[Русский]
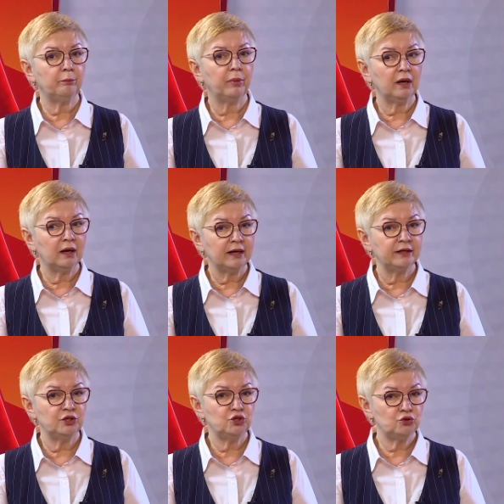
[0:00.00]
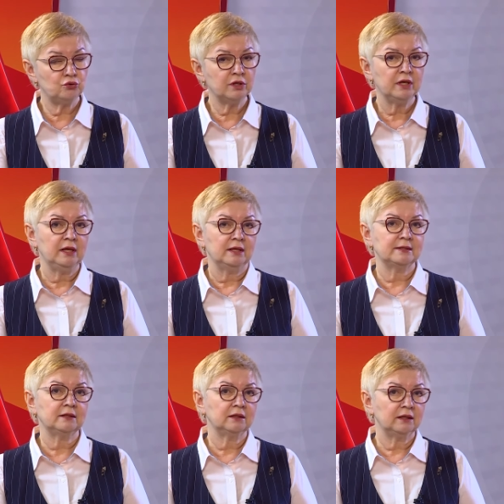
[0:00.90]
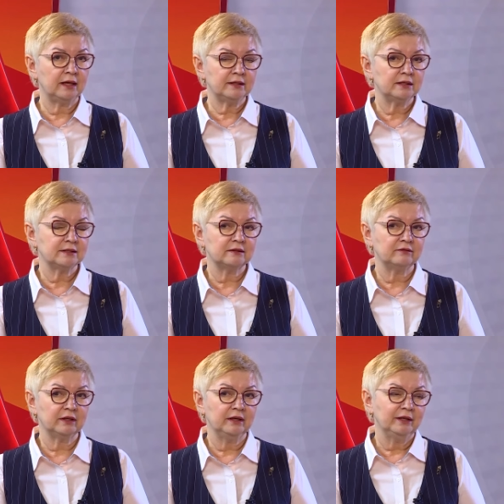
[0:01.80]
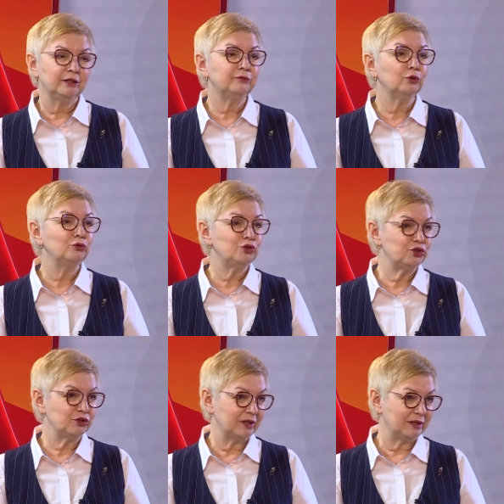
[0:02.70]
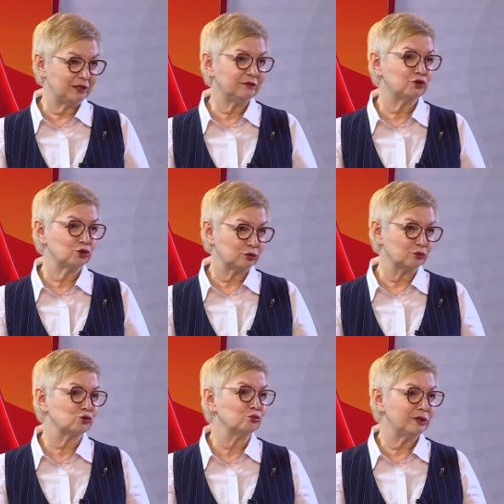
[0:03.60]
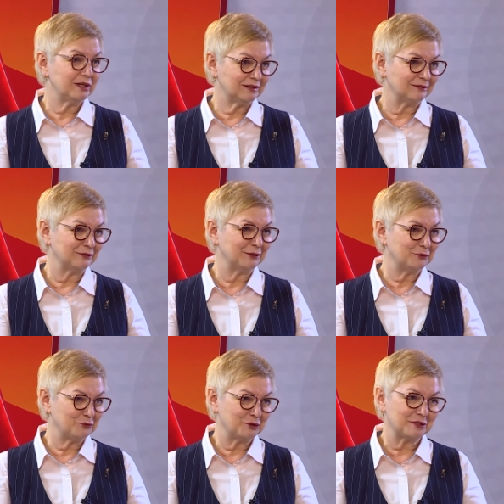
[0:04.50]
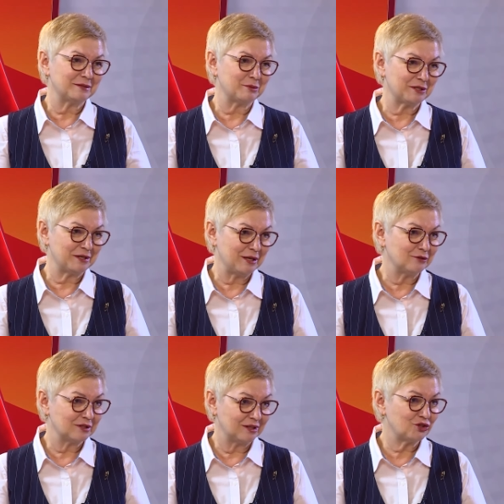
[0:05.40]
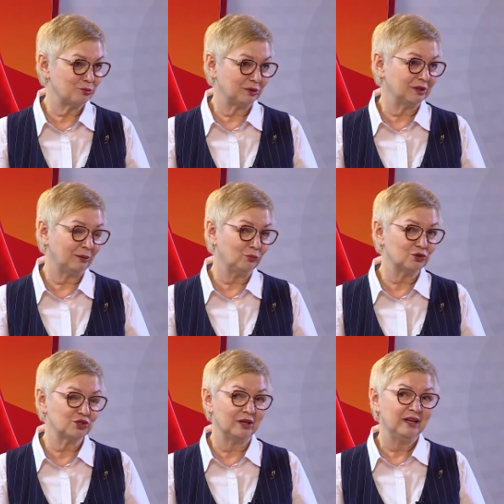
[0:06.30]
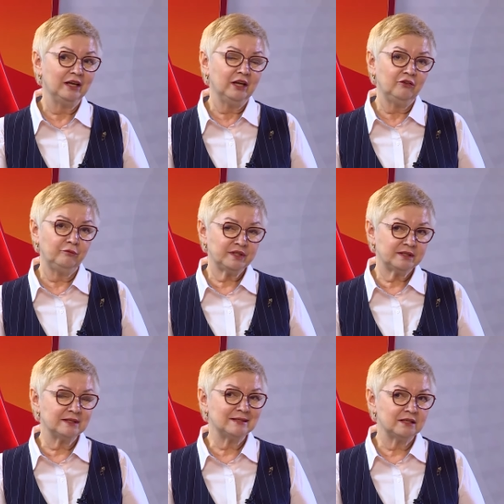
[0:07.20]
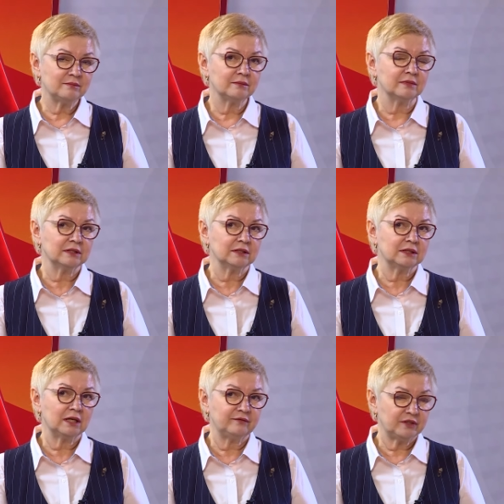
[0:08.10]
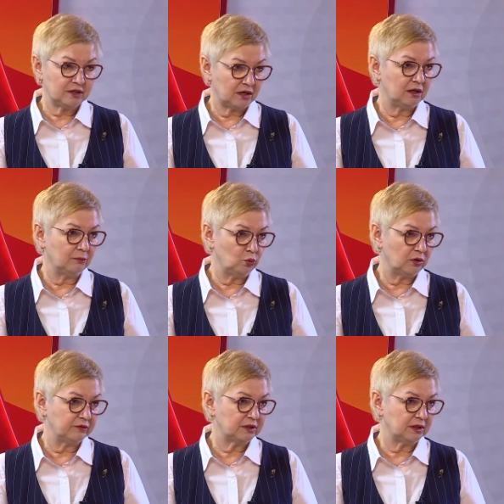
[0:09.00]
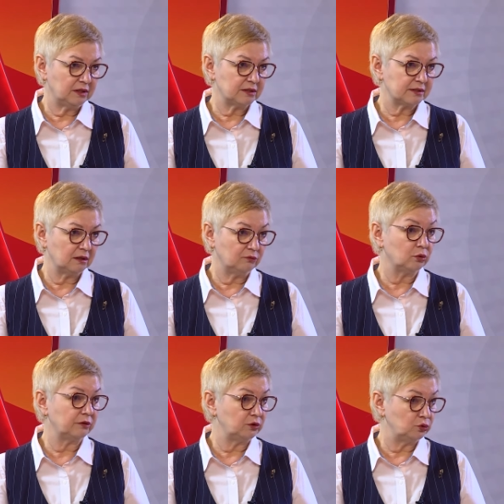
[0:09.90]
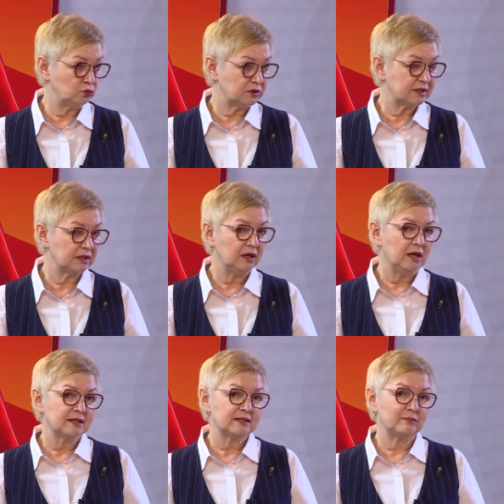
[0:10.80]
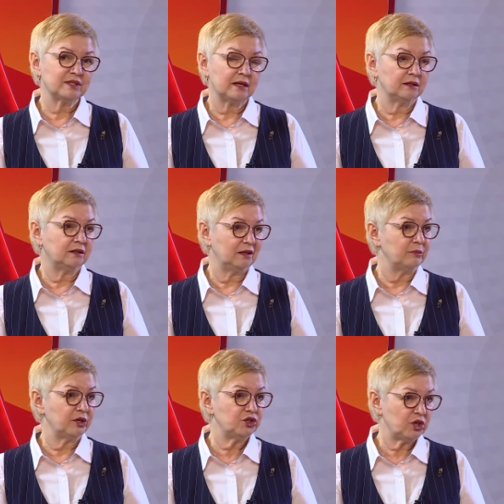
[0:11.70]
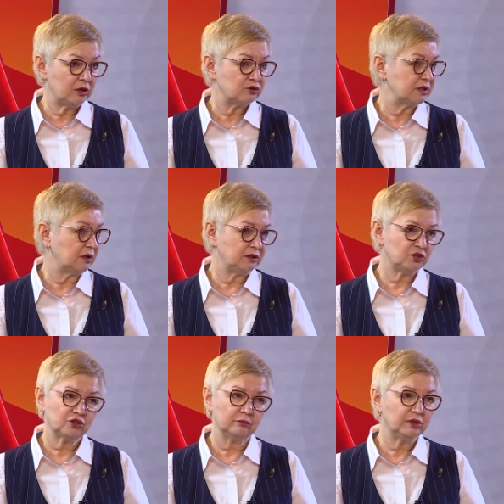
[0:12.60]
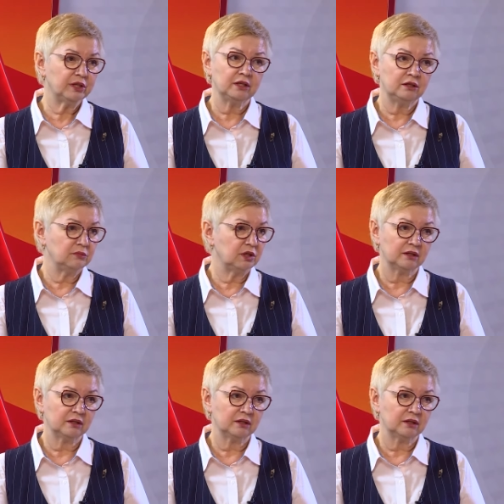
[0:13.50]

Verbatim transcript: пока еще законодательство не включила их в число субъектов, на которые распространяются наши полномочия. Вместе с тем э, на федеральном уровне такие разговоры ведутся, самозанятые обращаются, и, конечно, мы им не